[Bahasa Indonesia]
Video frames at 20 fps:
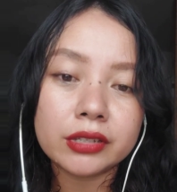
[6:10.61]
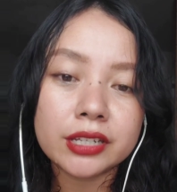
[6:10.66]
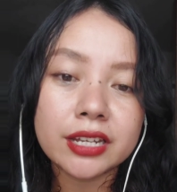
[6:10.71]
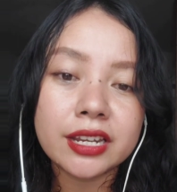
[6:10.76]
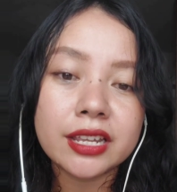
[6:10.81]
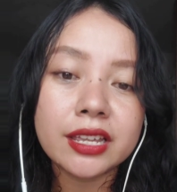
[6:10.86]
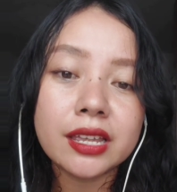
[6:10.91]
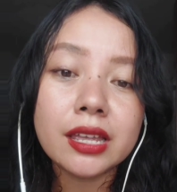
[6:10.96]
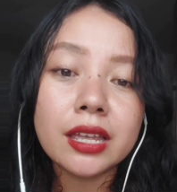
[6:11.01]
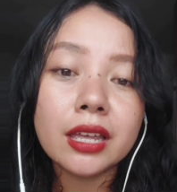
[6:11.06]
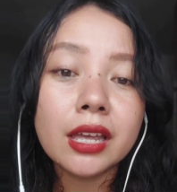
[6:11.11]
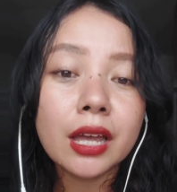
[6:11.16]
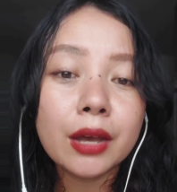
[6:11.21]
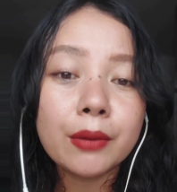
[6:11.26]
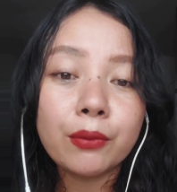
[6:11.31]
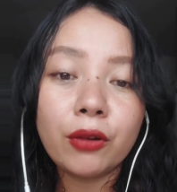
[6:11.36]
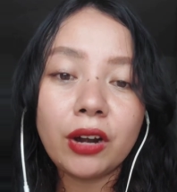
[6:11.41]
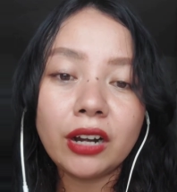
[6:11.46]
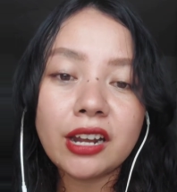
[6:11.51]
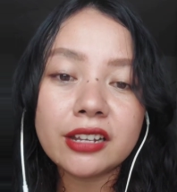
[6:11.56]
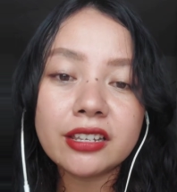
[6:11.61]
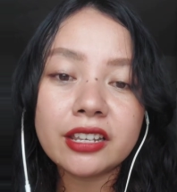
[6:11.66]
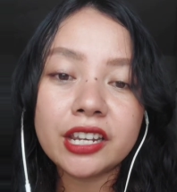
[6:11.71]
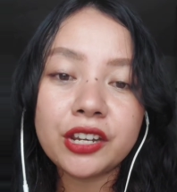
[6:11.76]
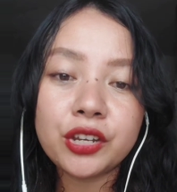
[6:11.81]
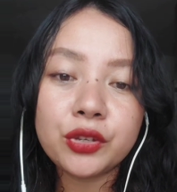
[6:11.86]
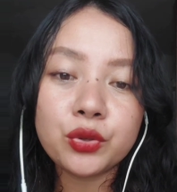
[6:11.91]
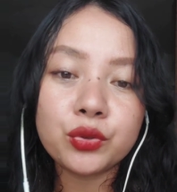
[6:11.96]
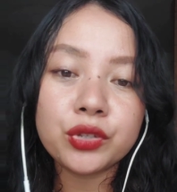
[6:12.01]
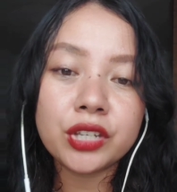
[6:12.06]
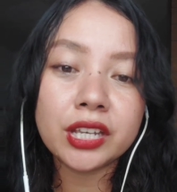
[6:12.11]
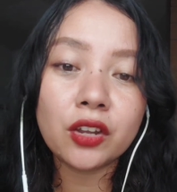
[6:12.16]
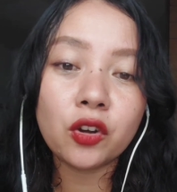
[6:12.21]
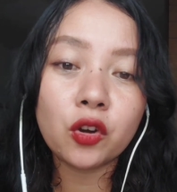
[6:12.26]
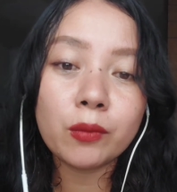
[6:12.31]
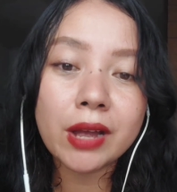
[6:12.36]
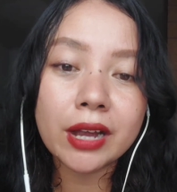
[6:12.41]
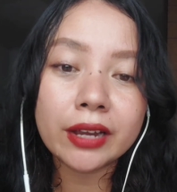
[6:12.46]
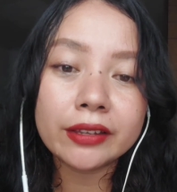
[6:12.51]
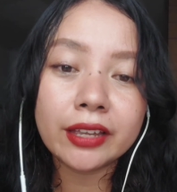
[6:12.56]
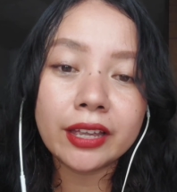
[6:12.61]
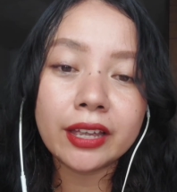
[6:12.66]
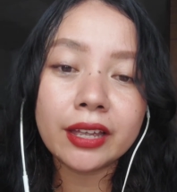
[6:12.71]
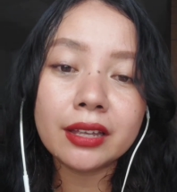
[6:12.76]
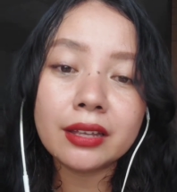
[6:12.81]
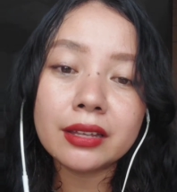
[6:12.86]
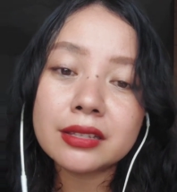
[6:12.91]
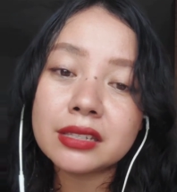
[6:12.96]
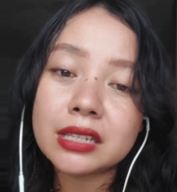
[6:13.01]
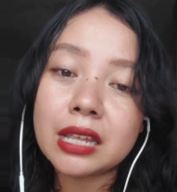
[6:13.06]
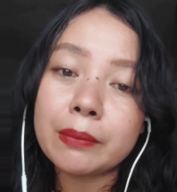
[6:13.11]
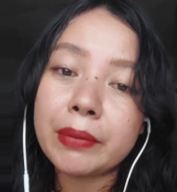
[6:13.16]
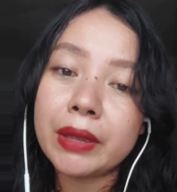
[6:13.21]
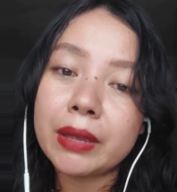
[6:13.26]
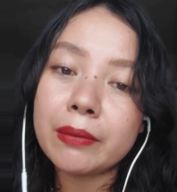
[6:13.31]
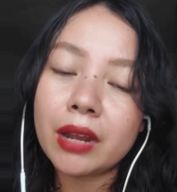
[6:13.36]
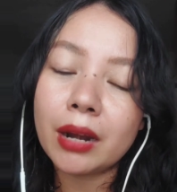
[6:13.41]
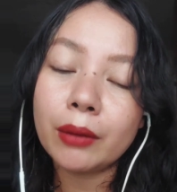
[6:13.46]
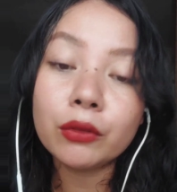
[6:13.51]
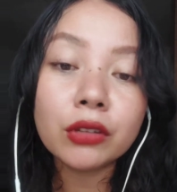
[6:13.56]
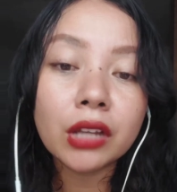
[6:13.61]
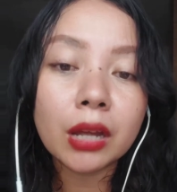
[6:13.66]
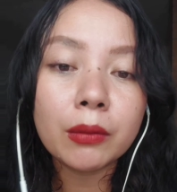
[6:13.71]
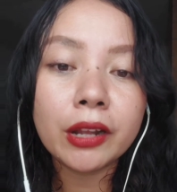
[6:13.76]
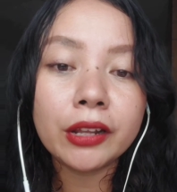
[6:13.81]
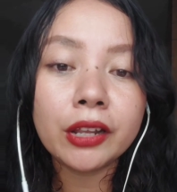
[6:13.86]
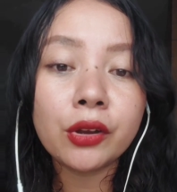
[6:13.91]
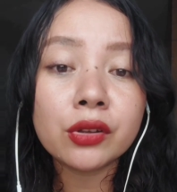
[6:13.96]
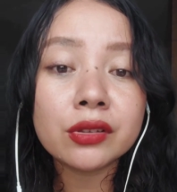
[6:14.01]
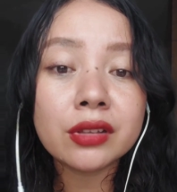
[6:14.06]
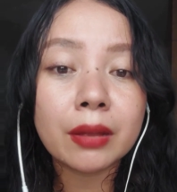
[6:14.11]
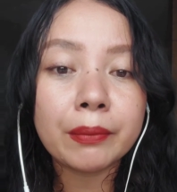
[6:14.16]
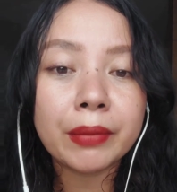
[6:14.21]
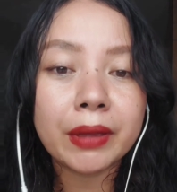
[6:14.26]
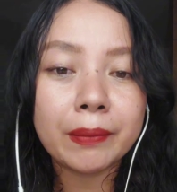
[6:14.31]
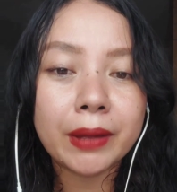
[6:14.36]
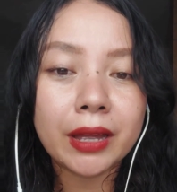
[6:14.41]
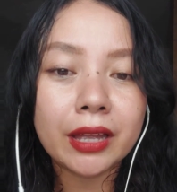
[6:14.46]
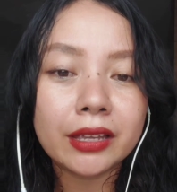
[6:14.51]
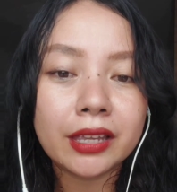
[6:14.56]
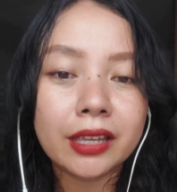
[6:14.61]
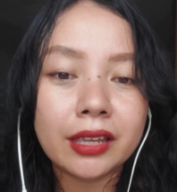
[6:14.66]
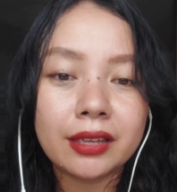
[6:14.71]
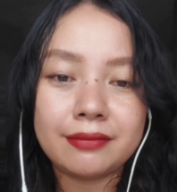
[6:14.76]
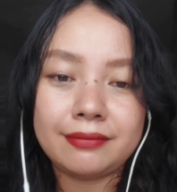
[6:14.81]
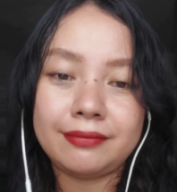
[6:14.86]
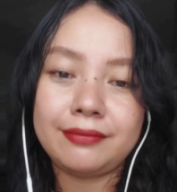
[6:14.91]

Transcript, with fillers: Jadi pulang dari sini dicuci gerobaknya sampai malam tuh nggak boleh tidur sampai pagi.